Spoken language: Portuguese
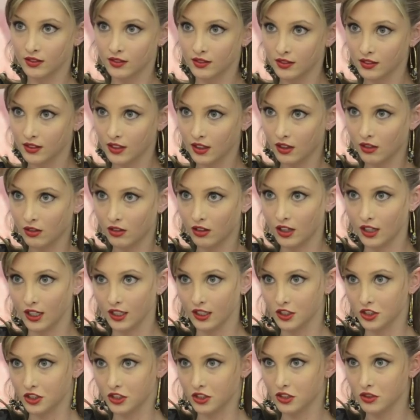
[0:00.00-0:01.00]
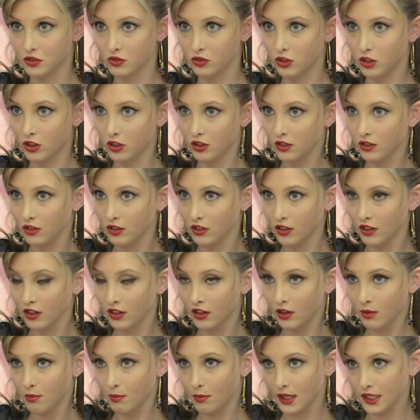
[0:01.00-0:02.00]
Então, olha, gente, vou
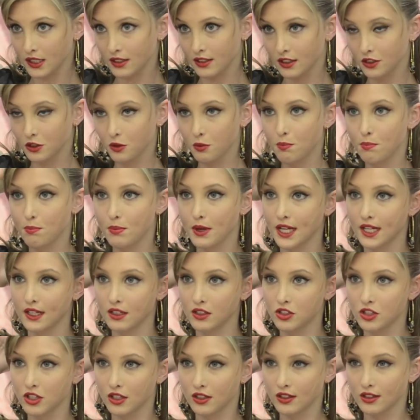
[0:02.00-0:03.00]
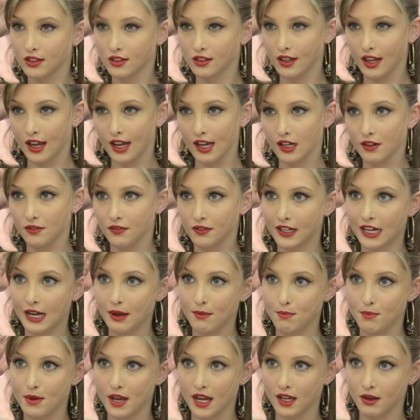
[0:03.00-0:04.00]
passando pente até ele ficar
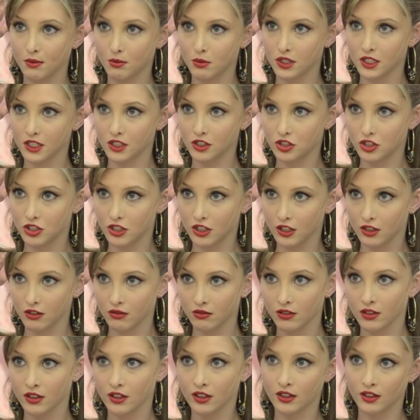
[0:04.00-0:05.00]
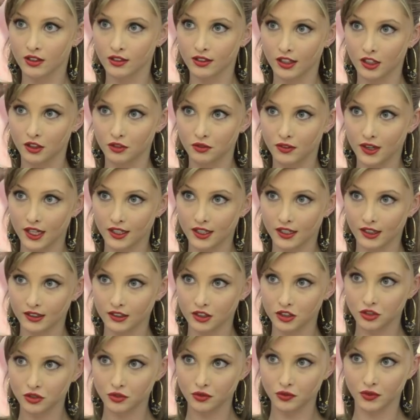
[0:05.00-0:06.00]
bem bonitinho, para não ficar
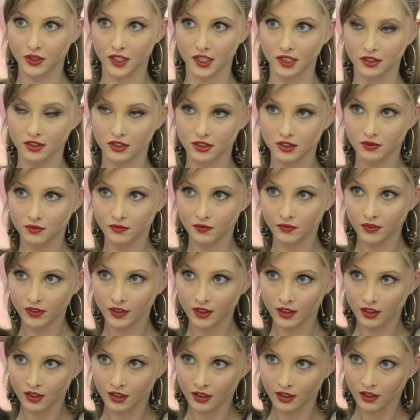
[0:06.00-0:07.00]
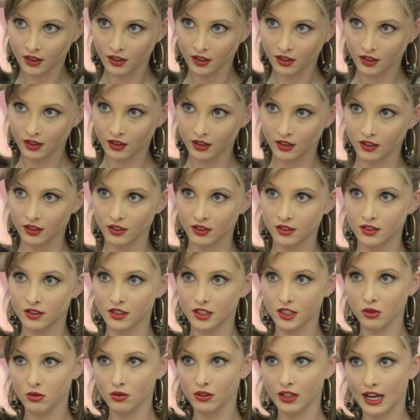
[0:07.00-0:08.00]
nada de frizz.
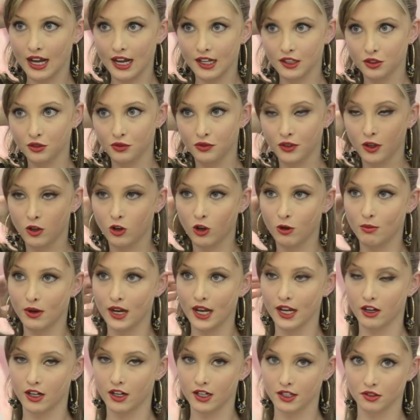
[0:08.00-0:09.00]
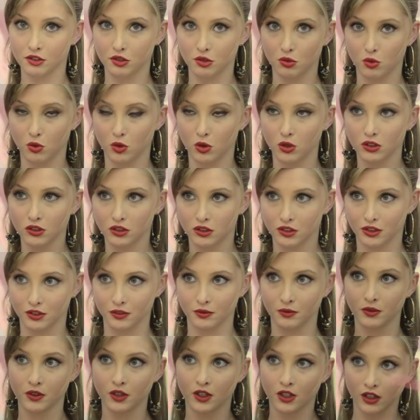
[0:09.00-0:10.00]
Se um lado ficou maior que o outro,
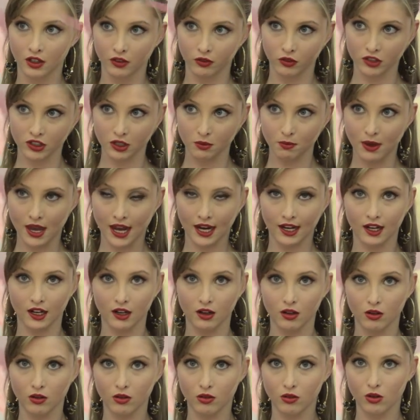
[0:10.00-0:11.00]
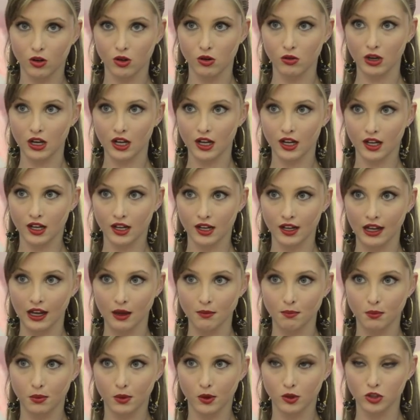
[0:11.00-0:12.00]
você pega com a
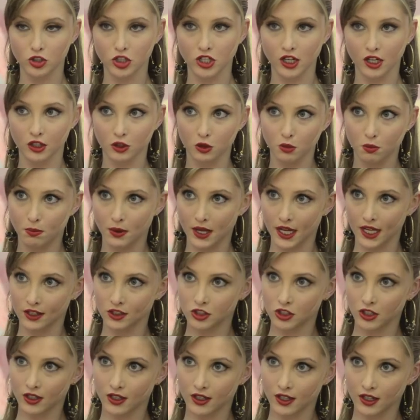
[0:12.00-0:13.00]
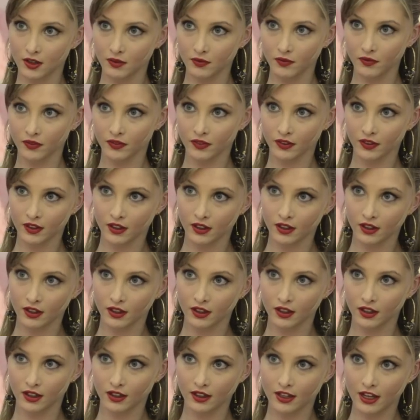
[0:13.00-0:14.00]
pontinha do pente aqui
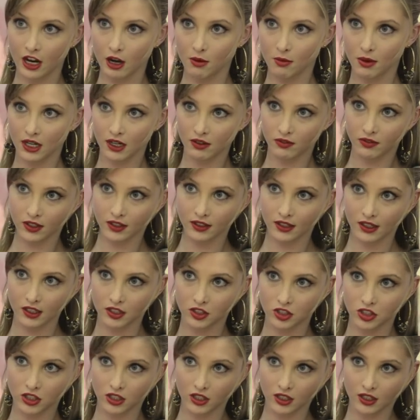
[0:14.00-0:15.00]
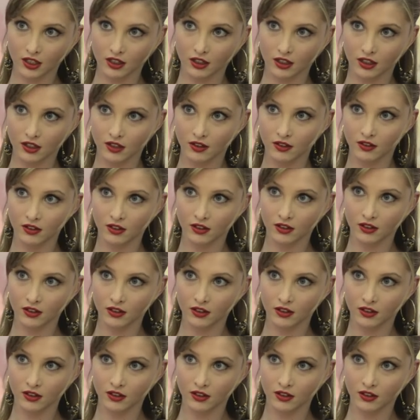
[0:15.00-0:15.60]
e dá uma levantadinha, olha.